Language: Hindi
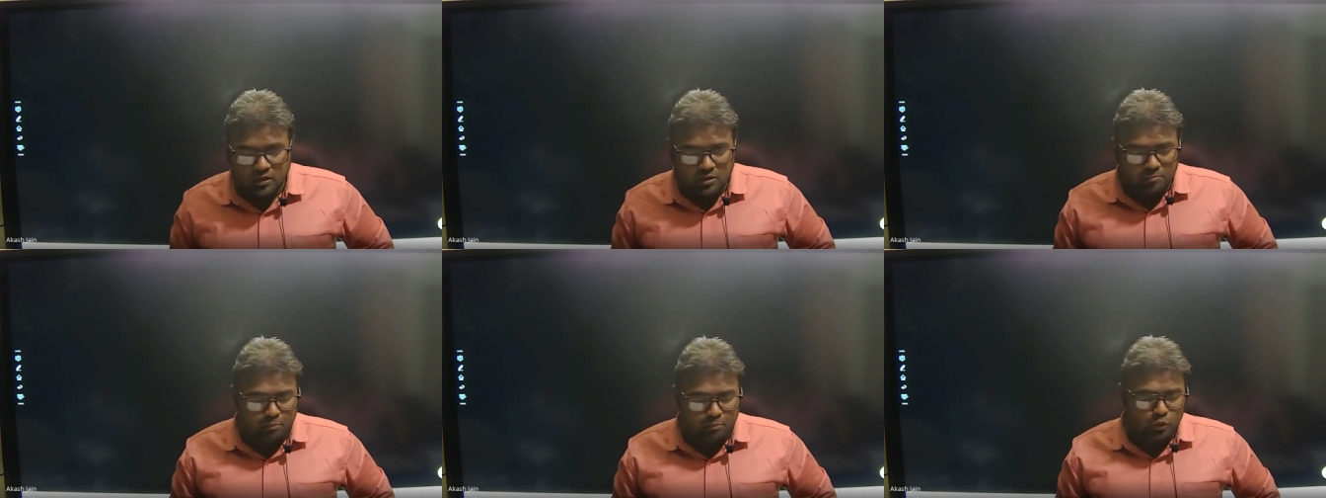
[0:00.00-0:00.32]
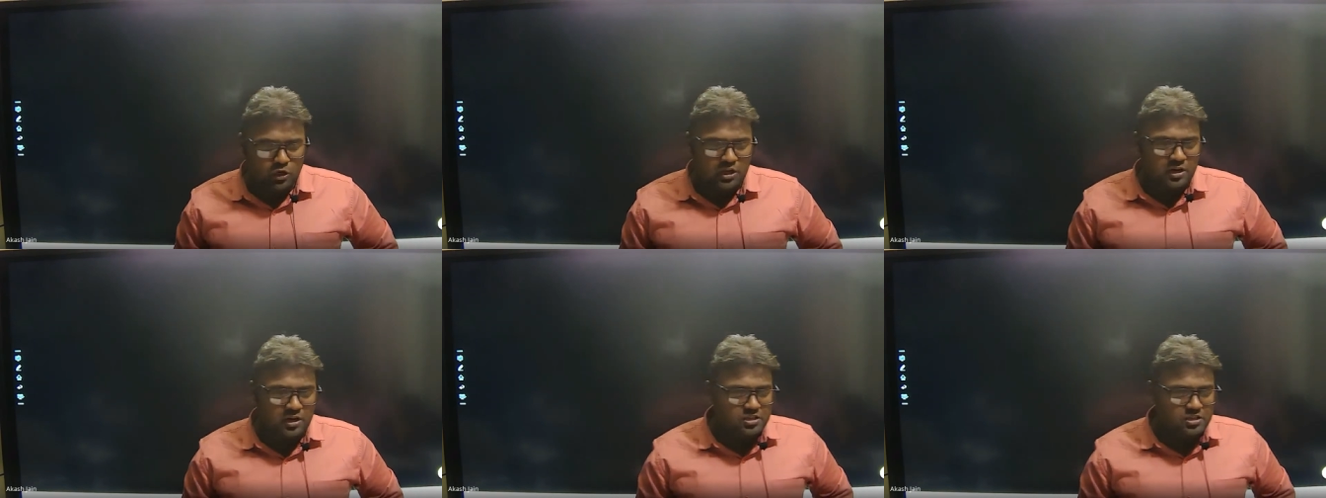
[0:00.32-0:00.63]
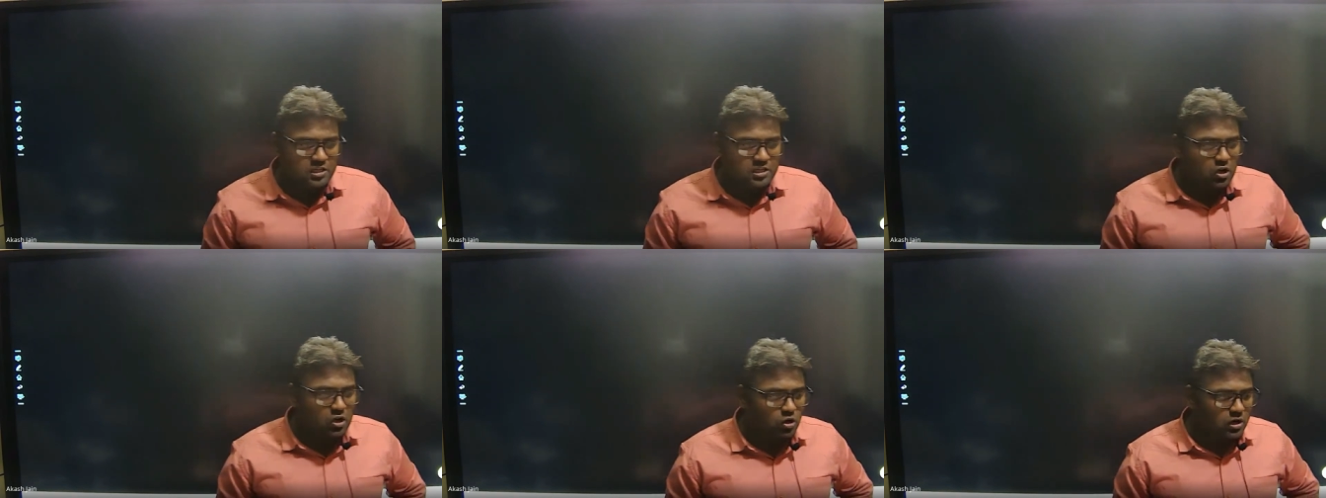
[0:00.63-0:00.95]
polar पोलर
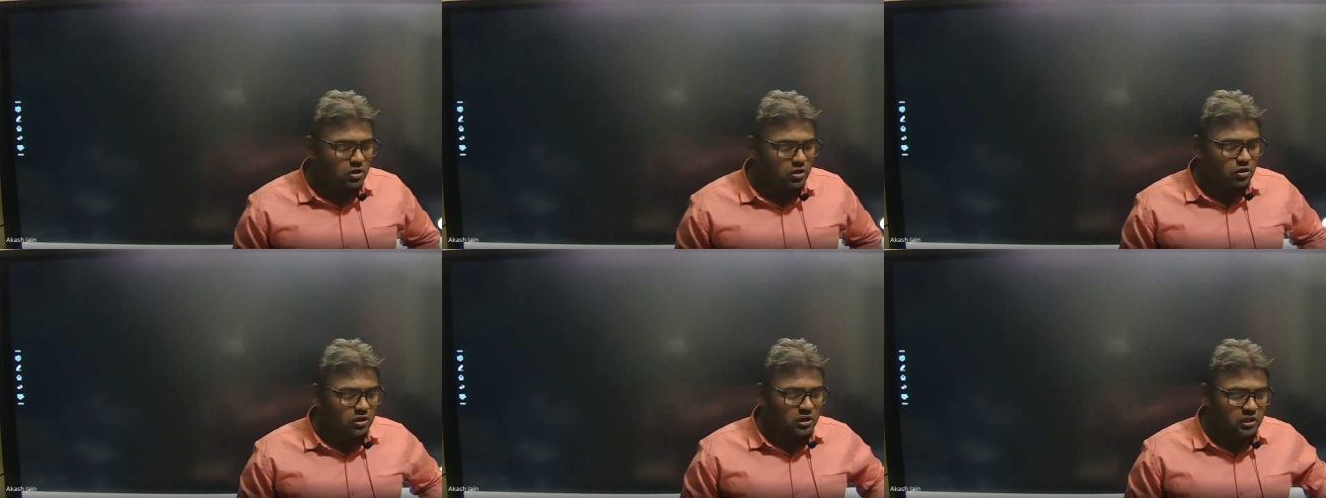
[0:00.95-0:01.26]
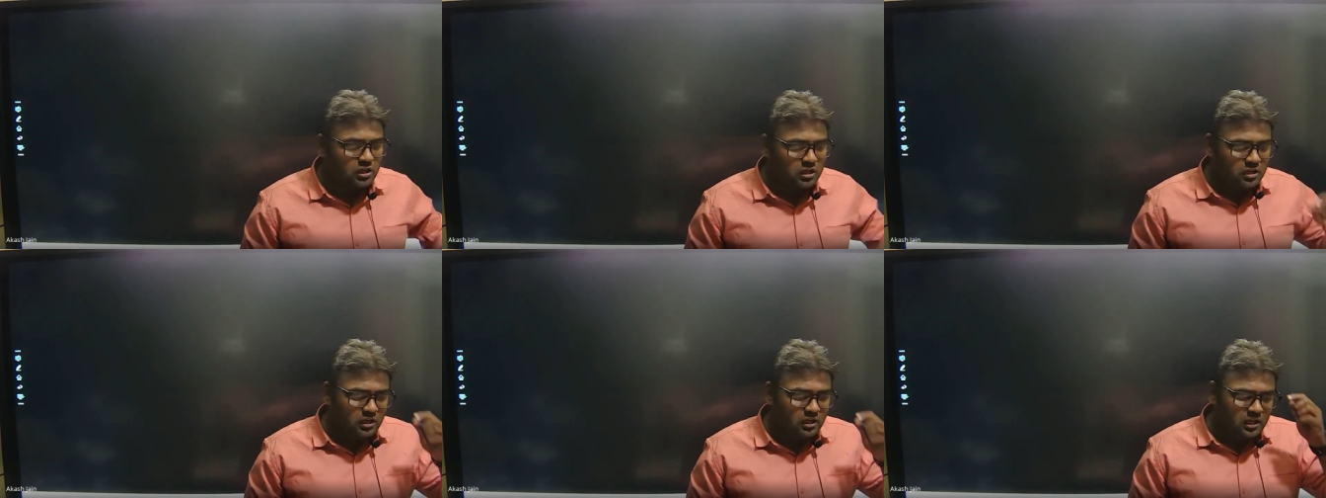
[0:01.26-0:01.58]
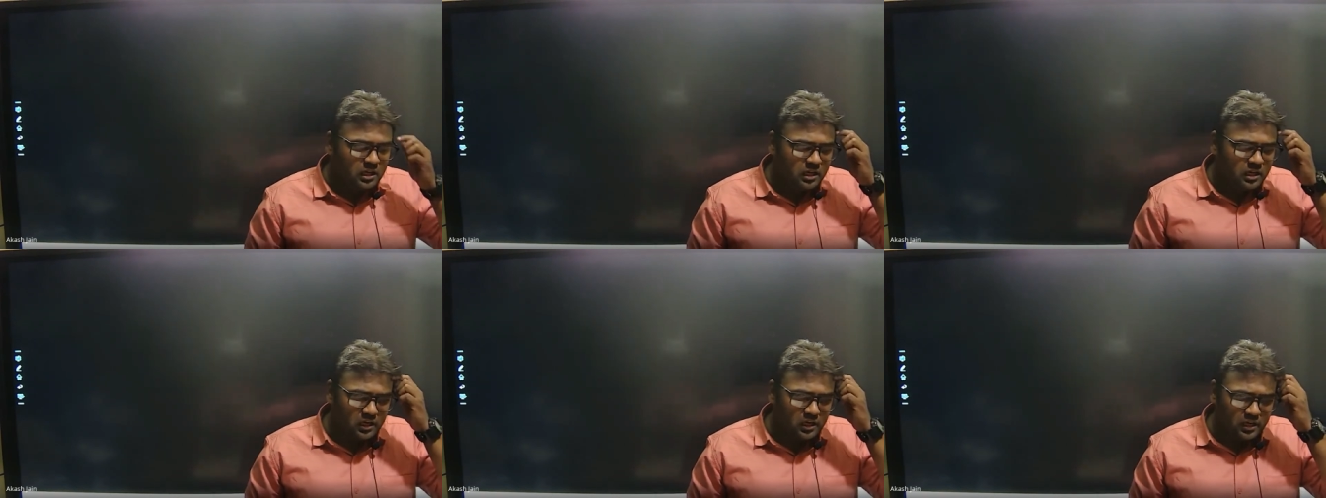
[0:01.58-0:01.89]
नेचर का होगा क्योंकि
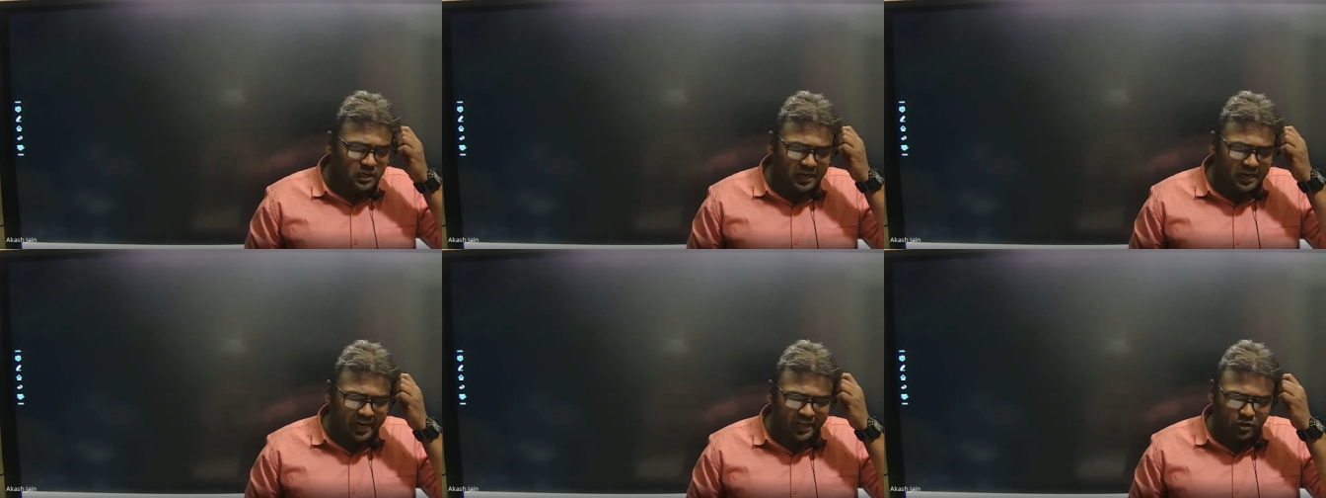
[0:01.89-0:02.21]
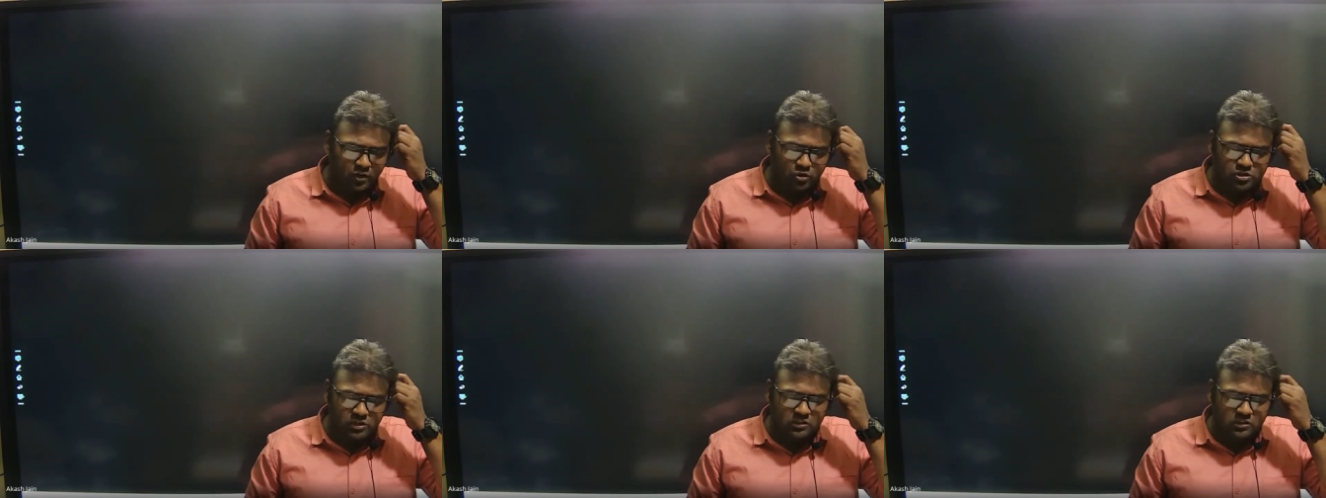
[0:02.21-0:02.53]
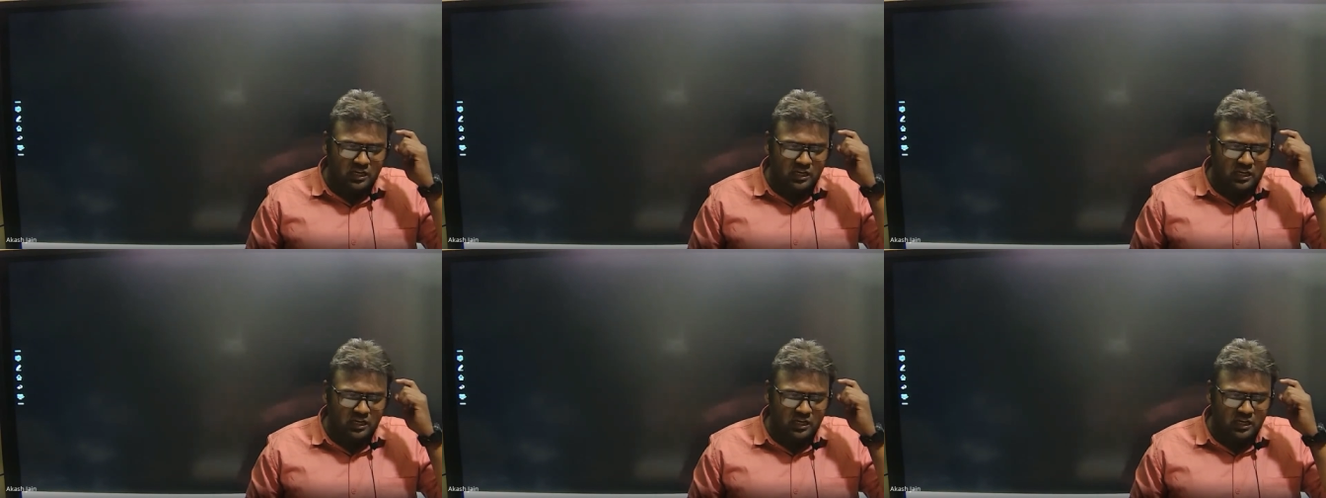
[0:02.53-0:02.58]
नाइट्रोजन